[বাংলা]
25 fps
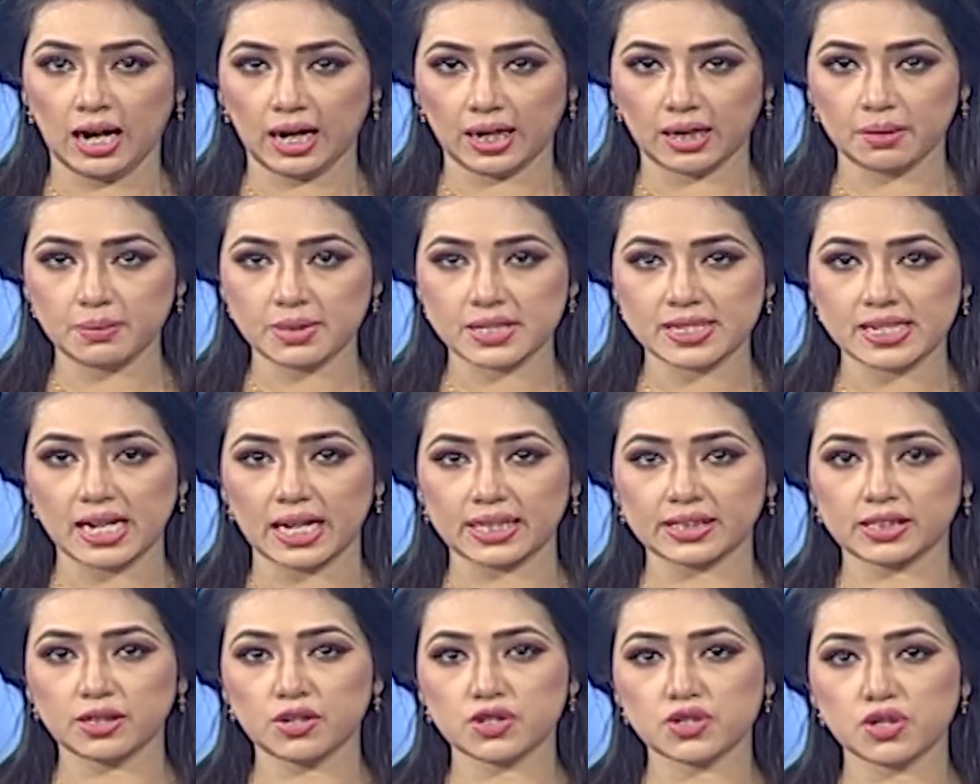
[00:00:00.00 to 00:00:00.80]
আগামী
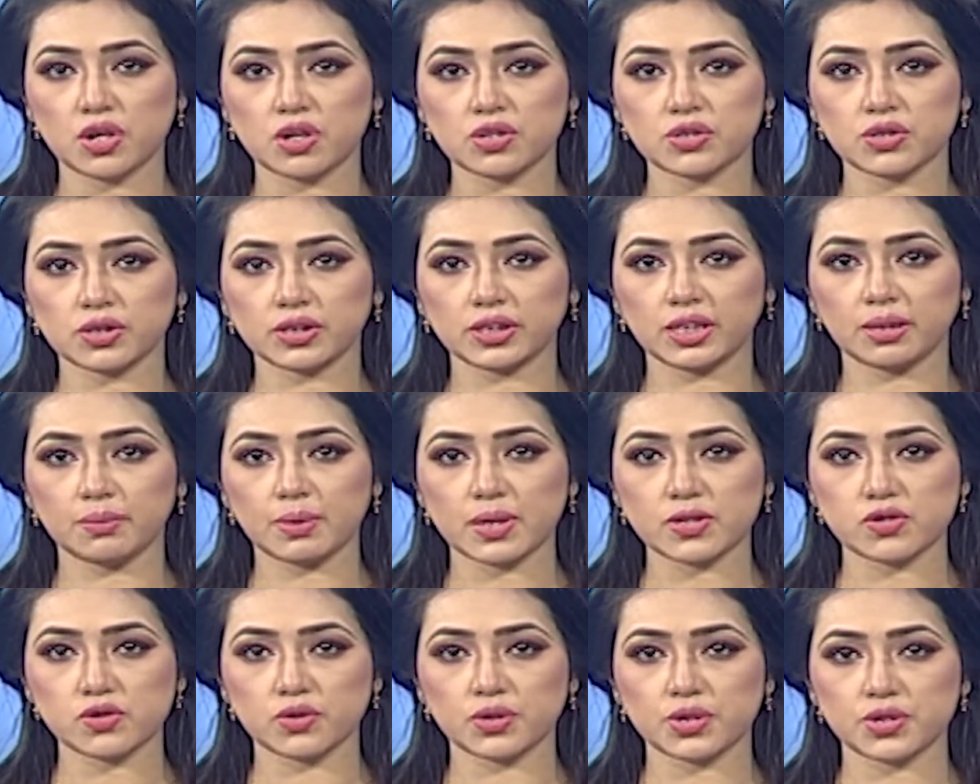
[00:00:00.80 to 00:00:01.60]
জাতীয় সংসদ
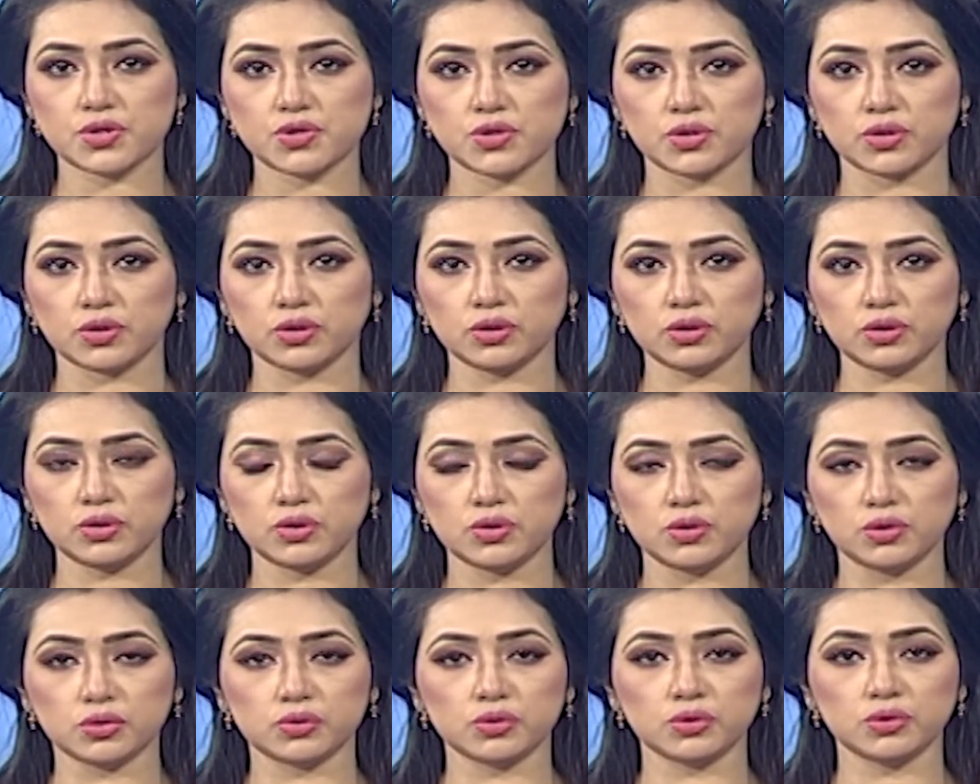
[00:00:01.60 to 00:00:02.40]
নির্বাচনের জন্য
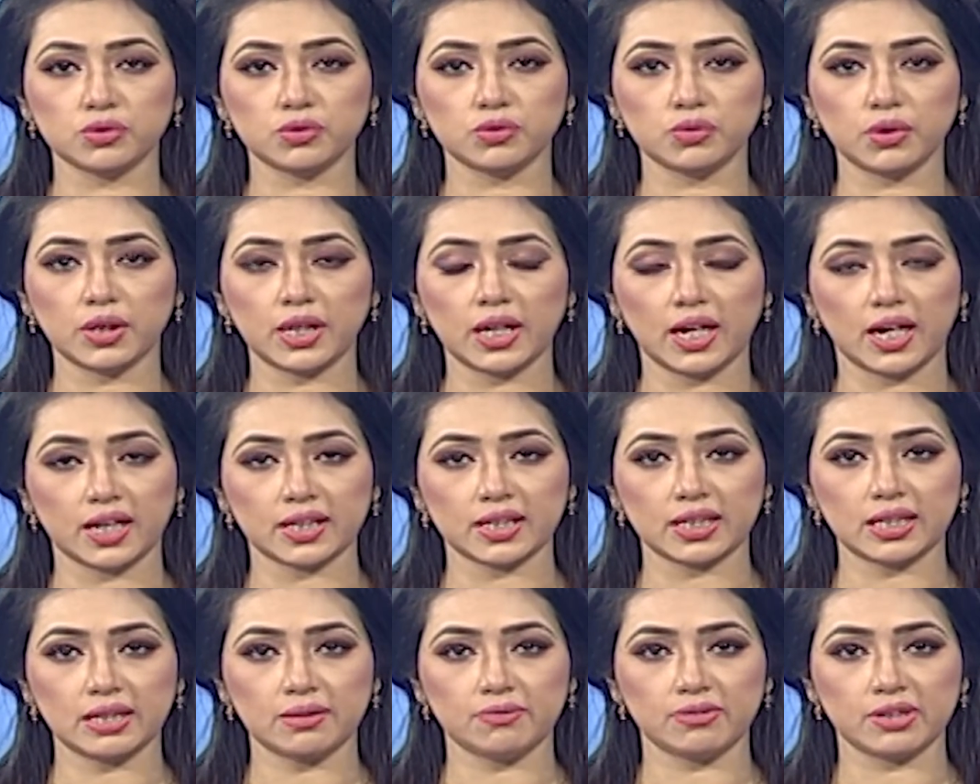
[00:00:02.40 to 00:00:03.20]
নতুন দুই লাখ
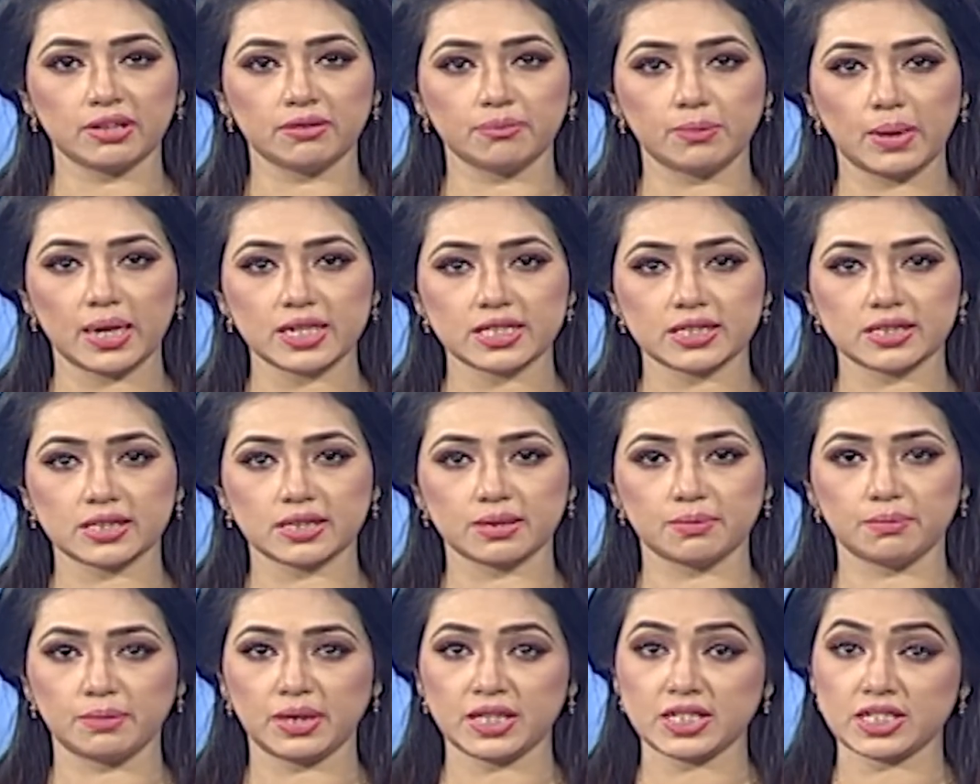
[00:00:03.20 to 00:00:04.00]
ইভিএম e মেশিন
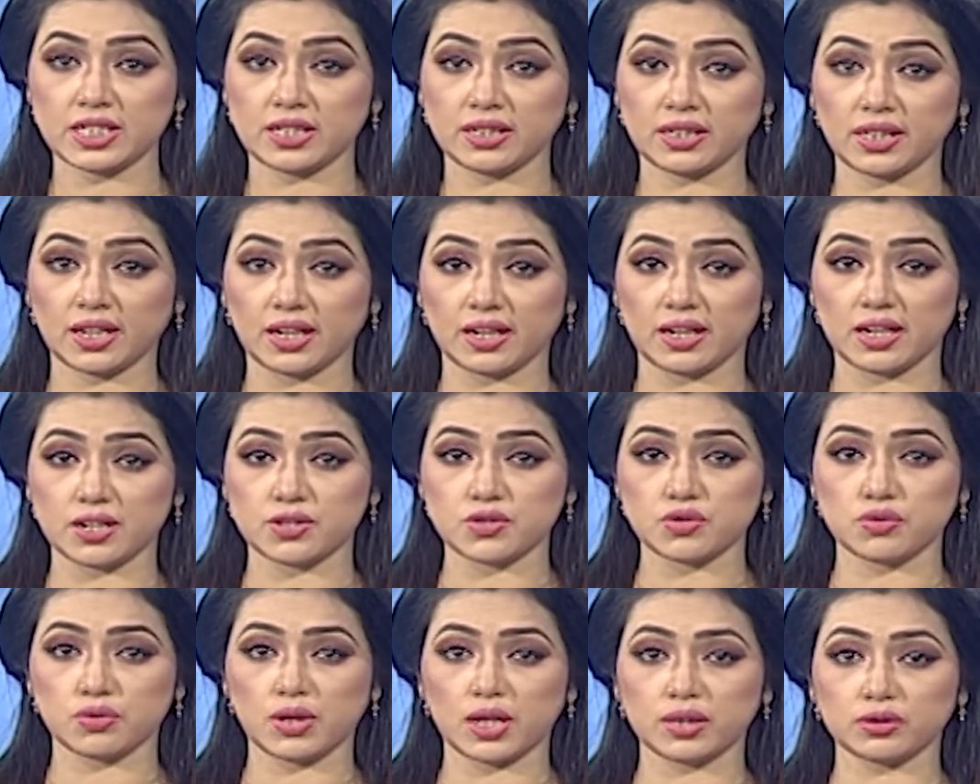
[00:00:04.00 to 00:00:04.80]
মেশিন কেনার
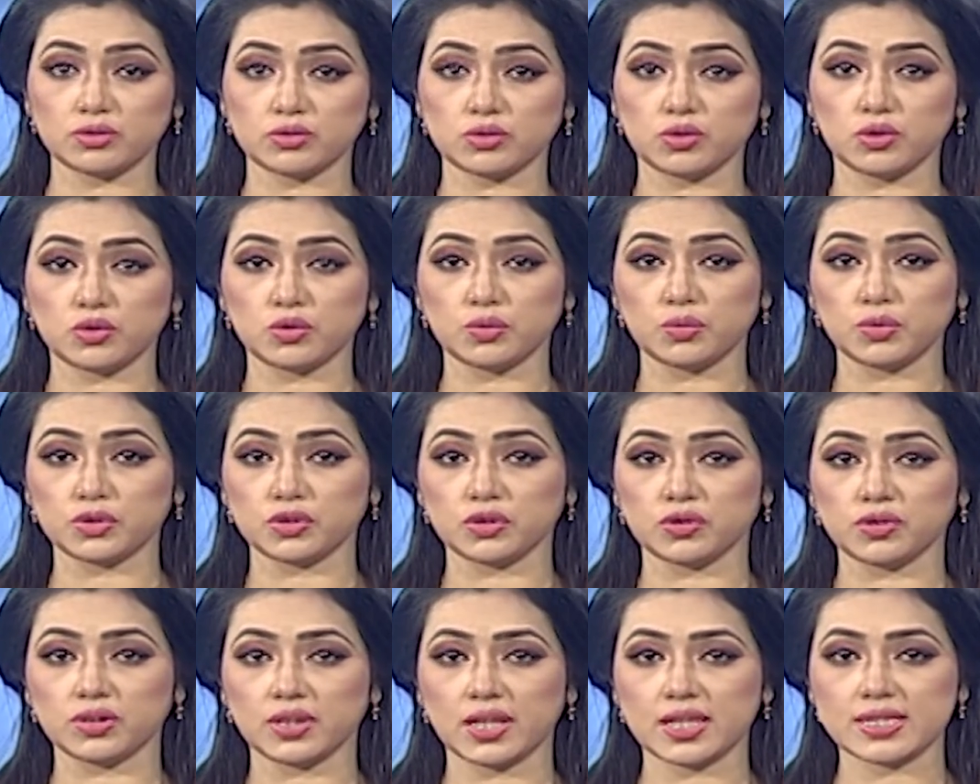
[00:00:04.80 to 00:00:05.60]
চূড়ান্ত
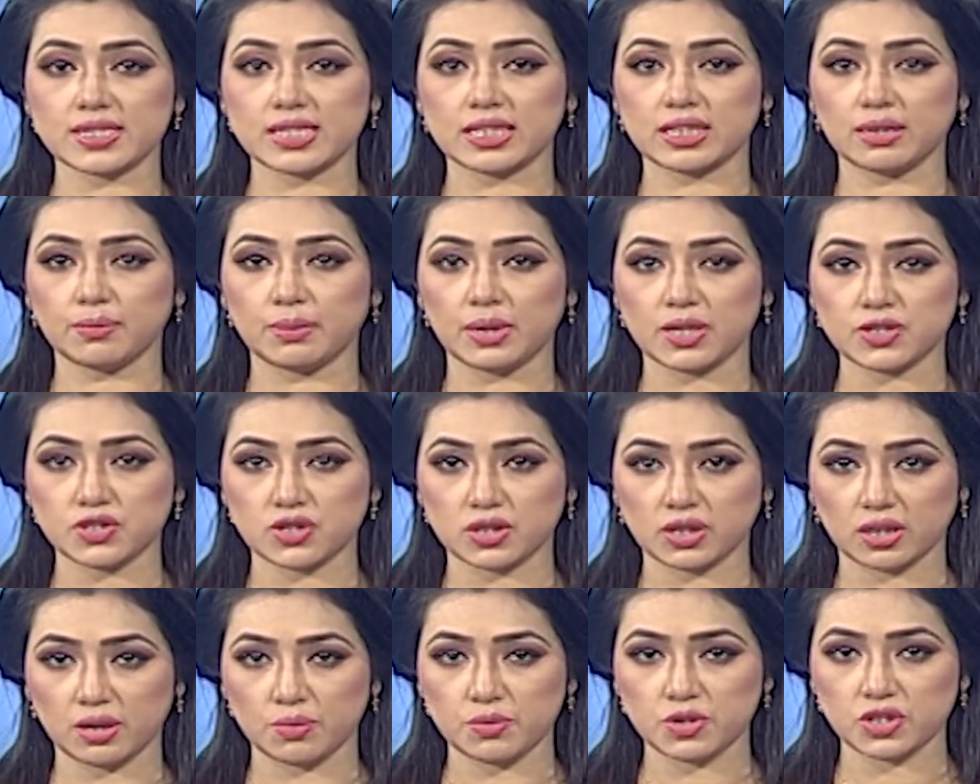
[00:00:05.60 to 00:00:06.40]
অনুমোদন দিয়েছে
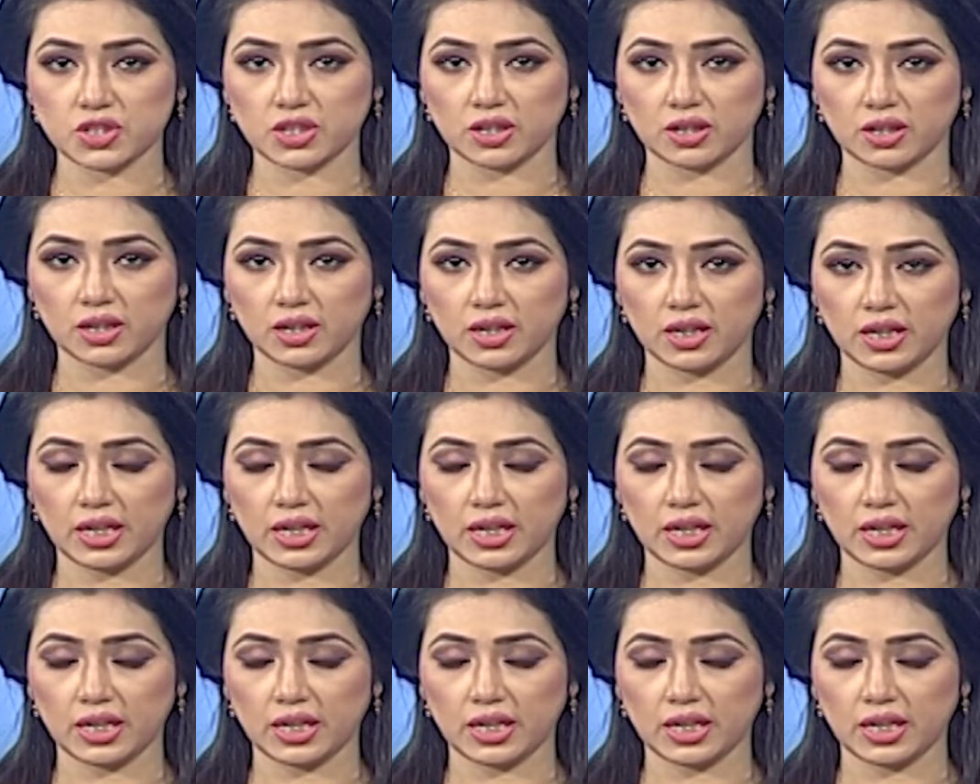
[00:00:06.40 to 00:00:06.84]
নির্বাচন কমিশন